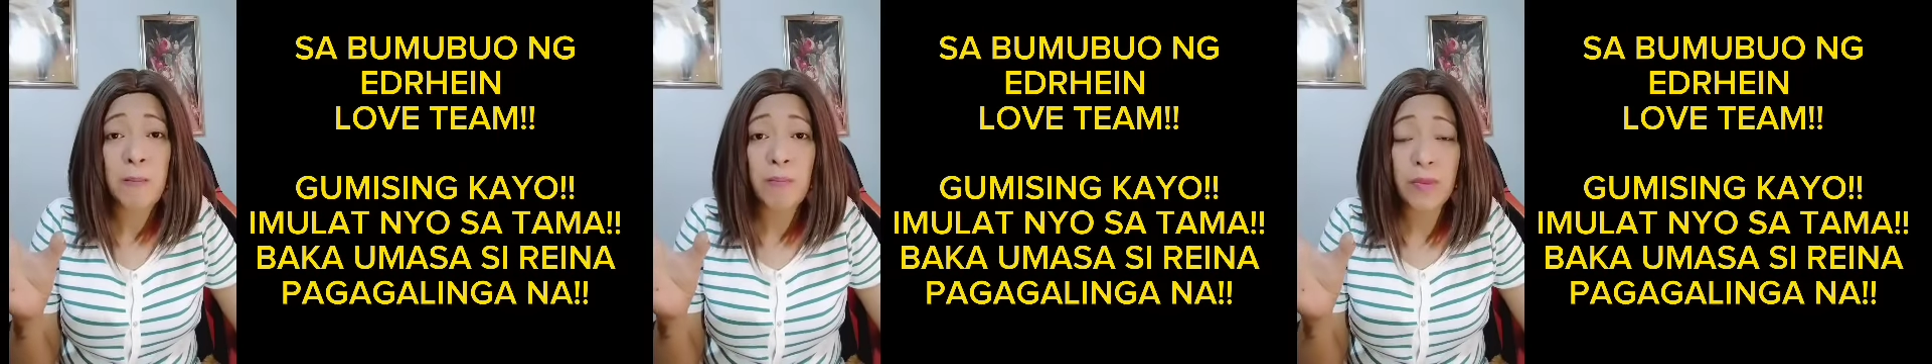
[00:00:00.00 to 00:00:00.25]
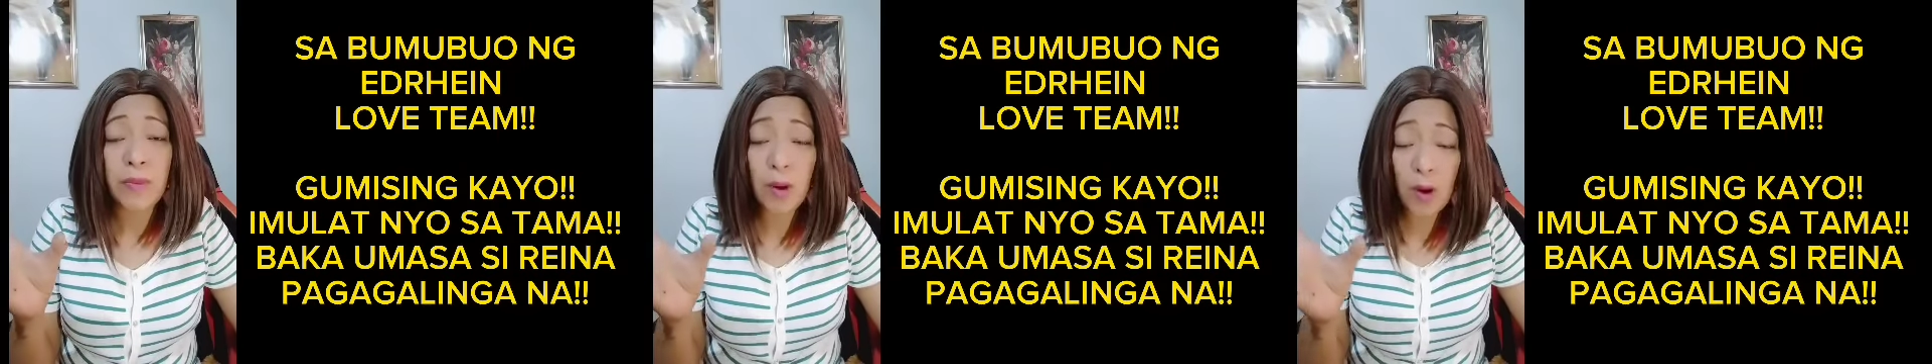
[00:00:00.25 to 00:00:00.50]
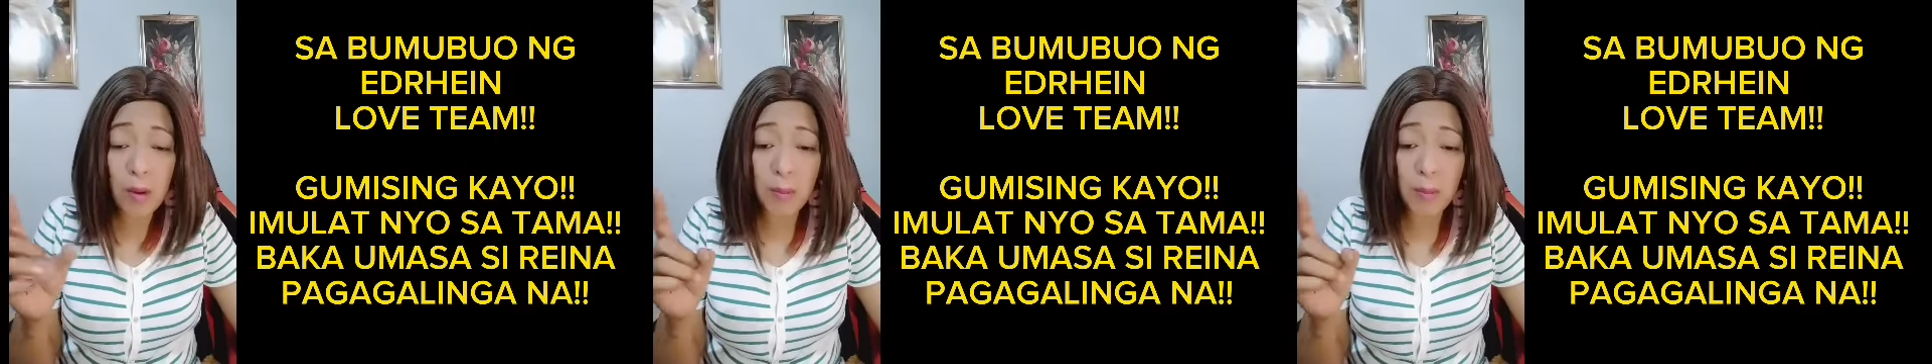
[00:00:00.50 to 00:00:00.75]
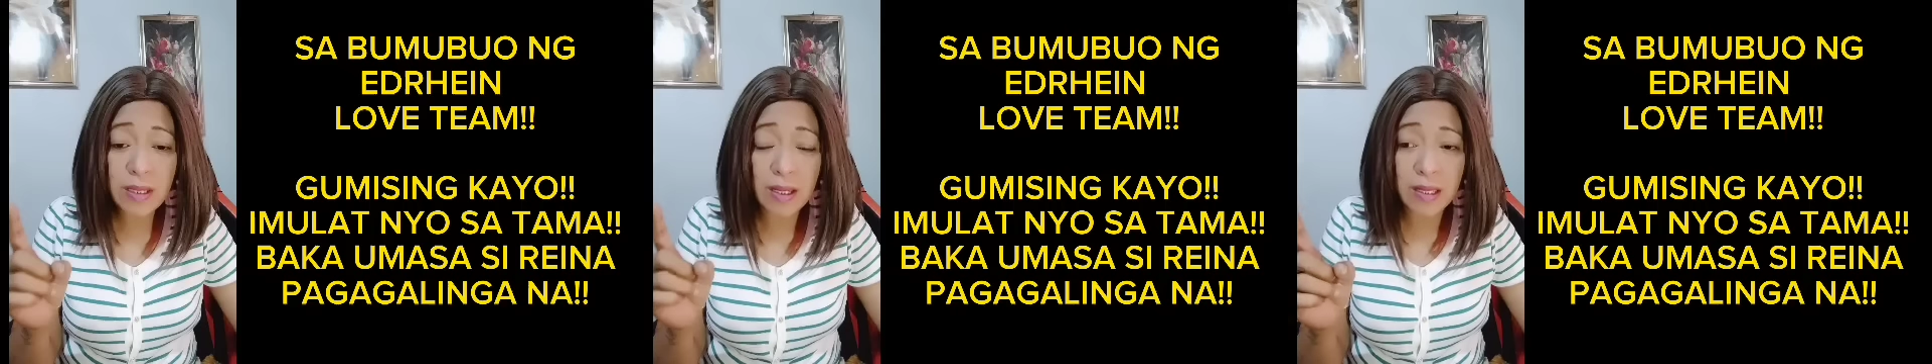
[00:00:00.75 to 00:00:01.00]
No,
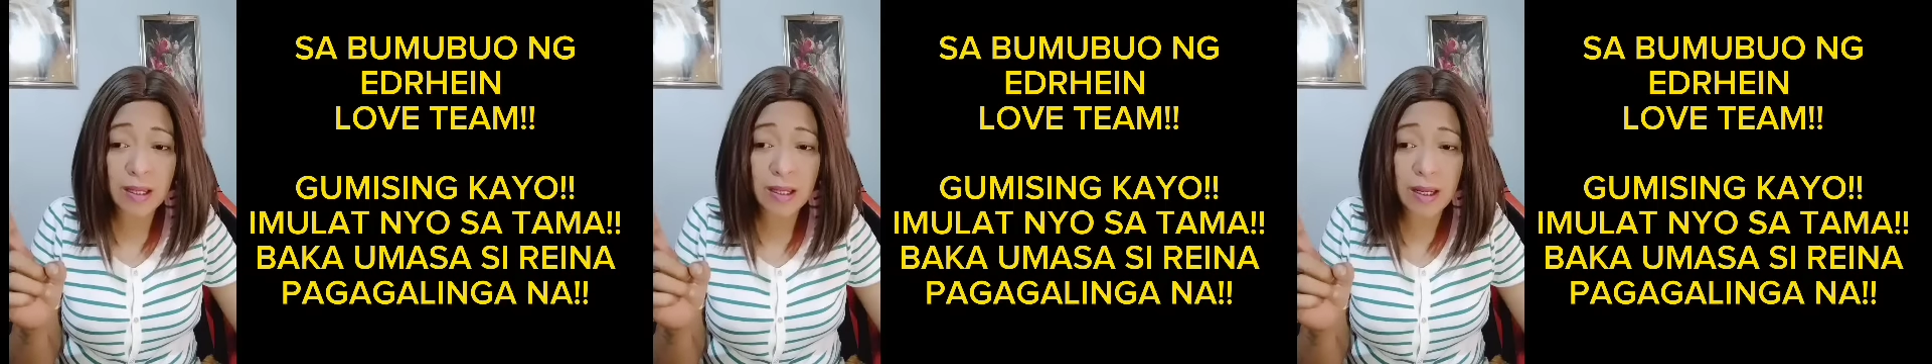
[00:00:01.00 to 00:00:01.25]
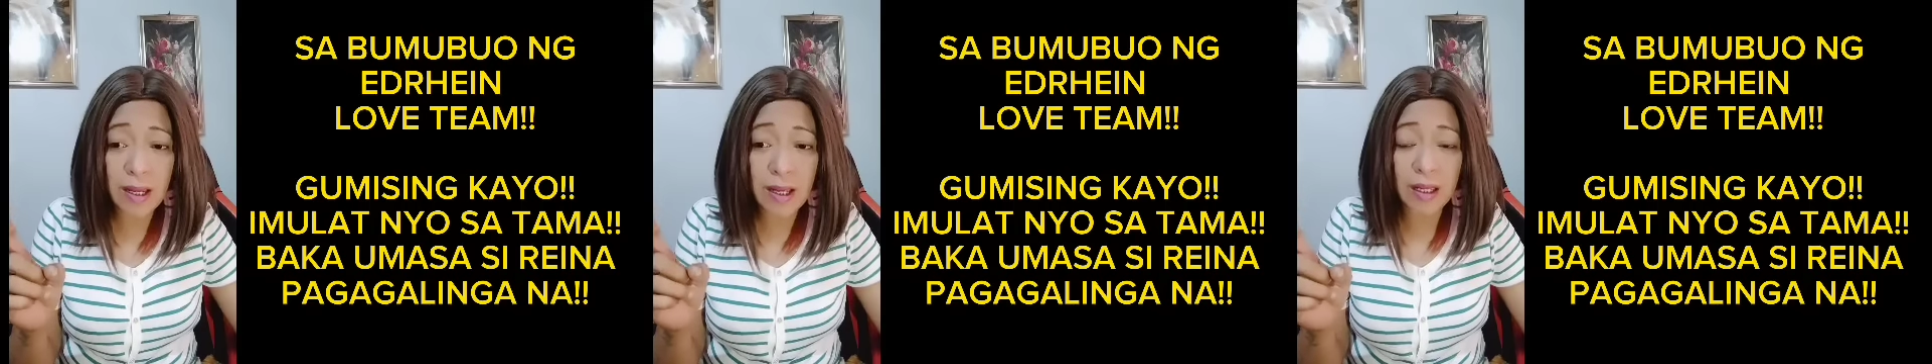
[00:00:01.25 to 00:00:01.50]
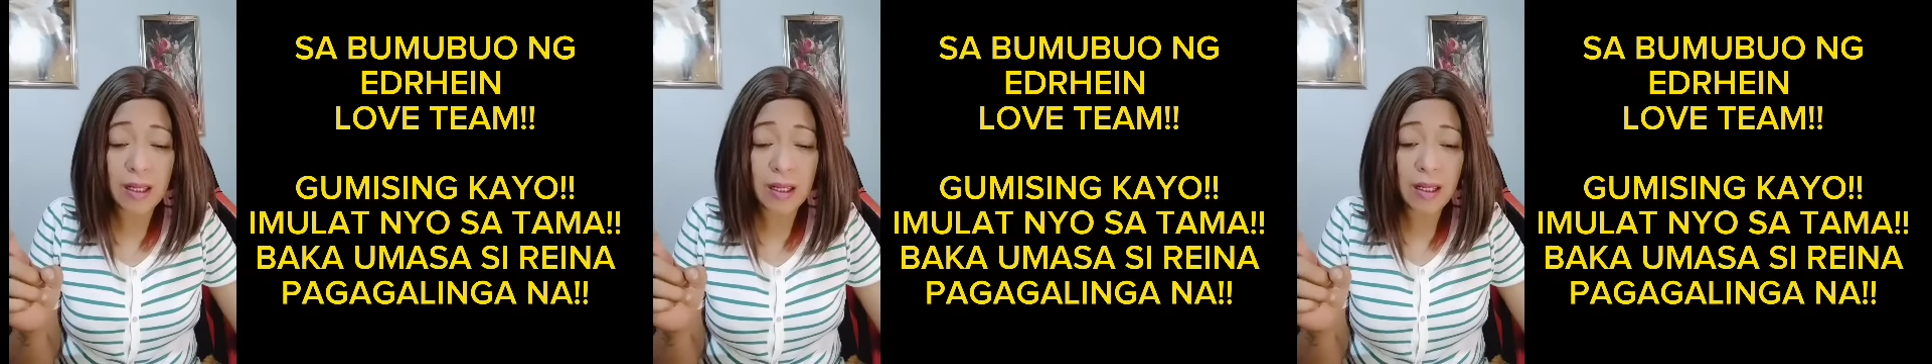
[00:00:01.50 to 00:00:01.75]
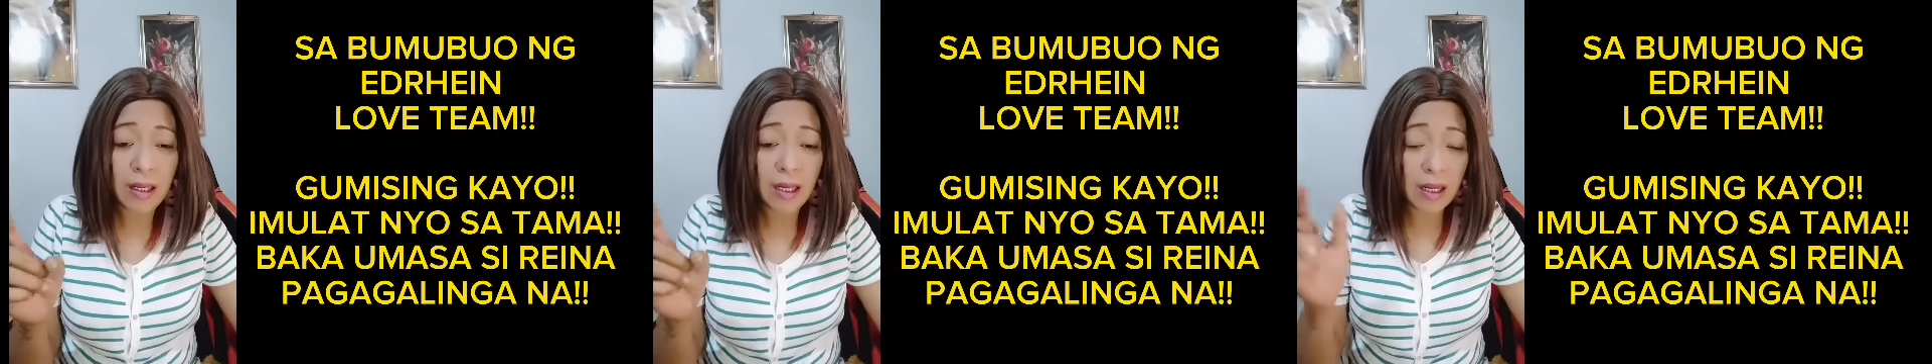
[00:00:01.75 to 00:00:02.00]
may sakit si Reyna.
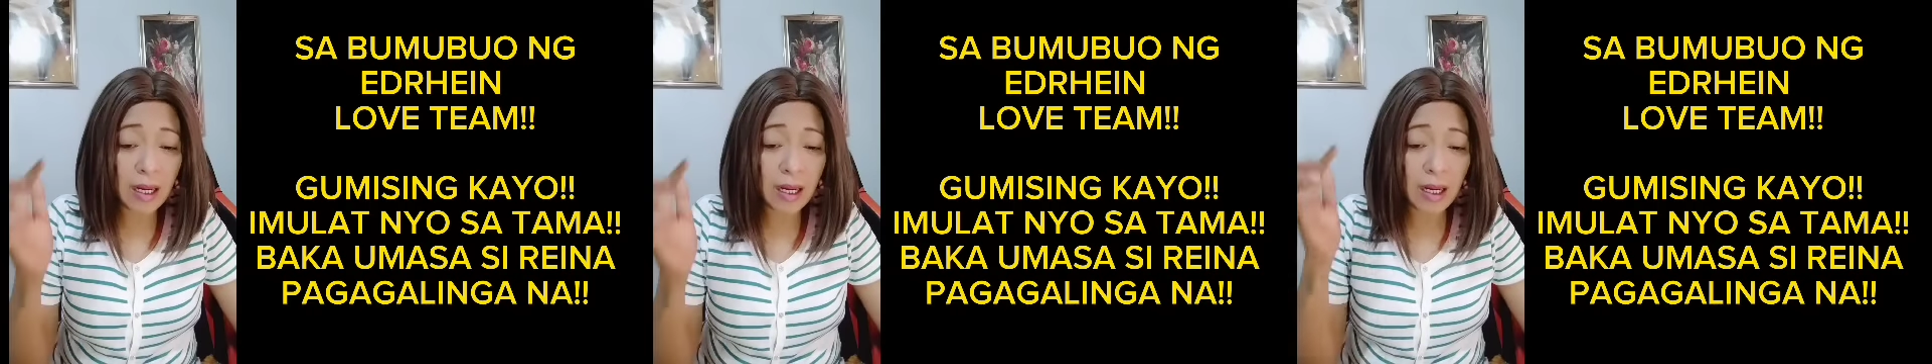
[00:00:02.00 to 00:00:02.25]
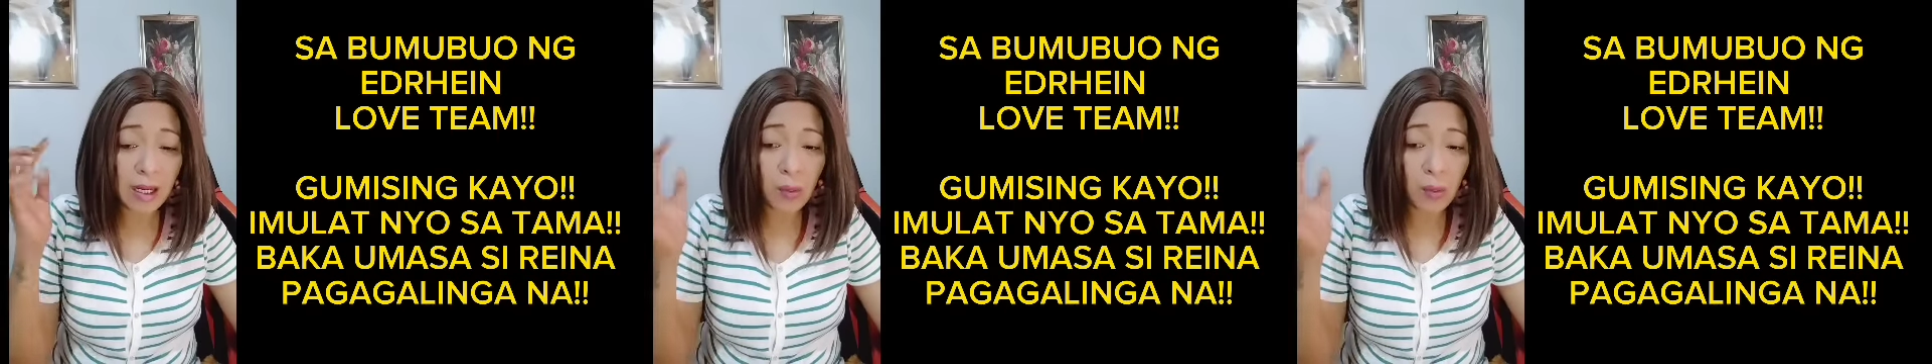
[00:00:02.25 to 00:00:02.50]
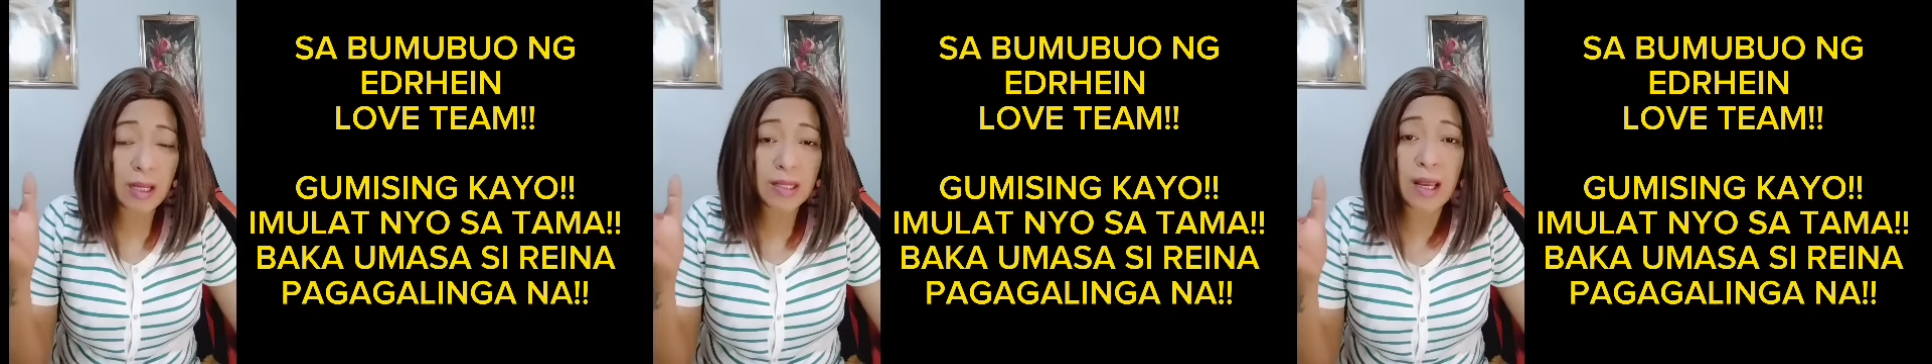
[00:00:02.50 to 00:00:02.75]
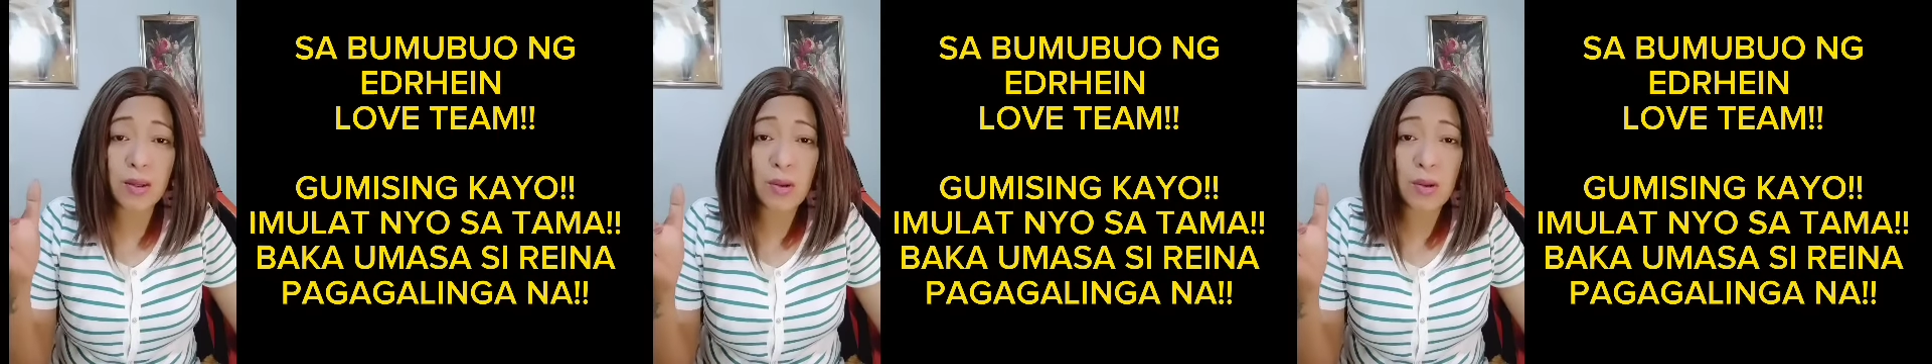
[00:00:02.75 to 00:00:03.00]
Ika nga ay wala
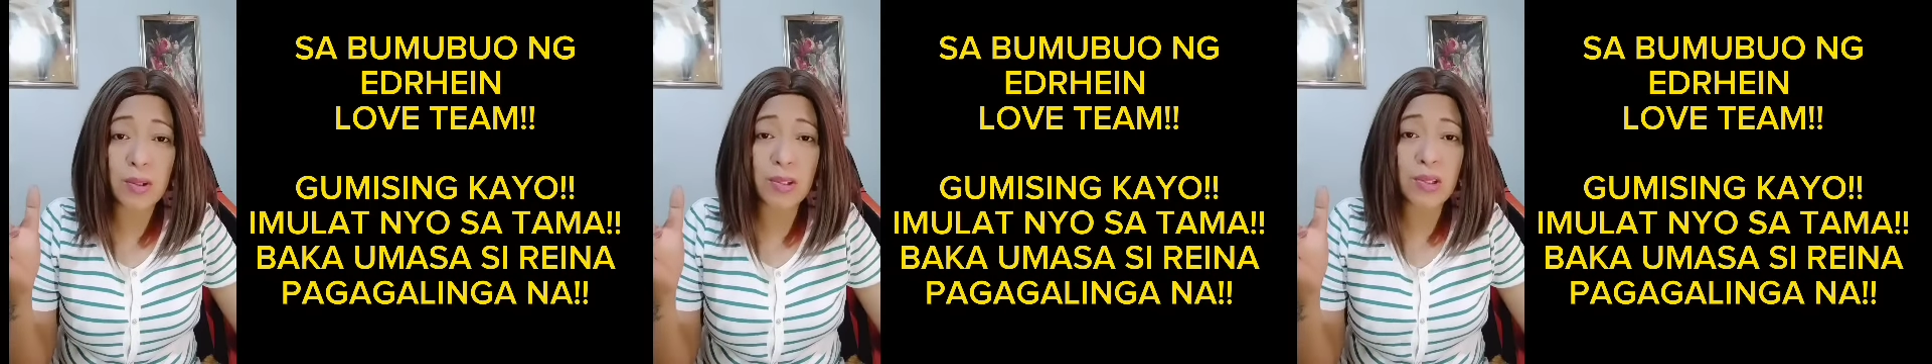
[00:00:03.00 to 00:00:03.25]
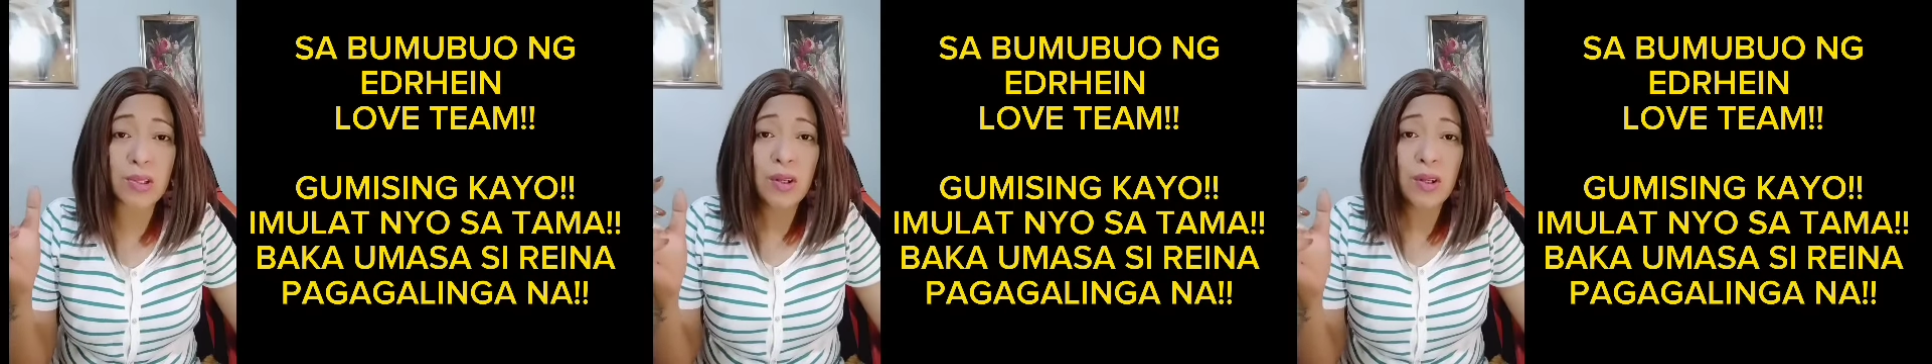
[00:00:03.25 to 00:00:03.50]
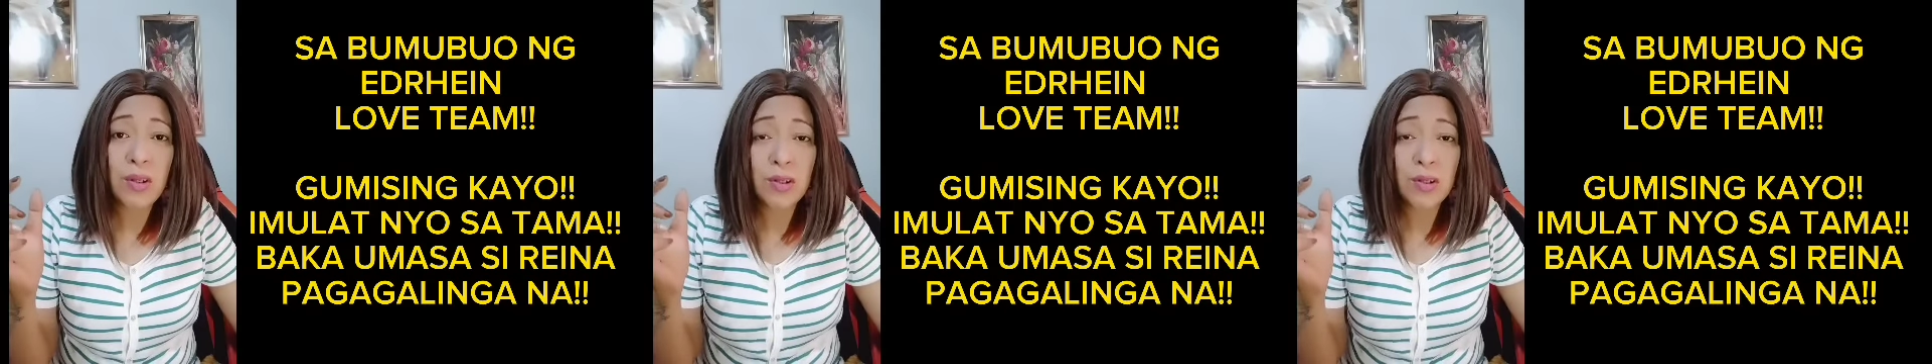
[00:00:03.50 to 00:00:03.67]
sa ayos.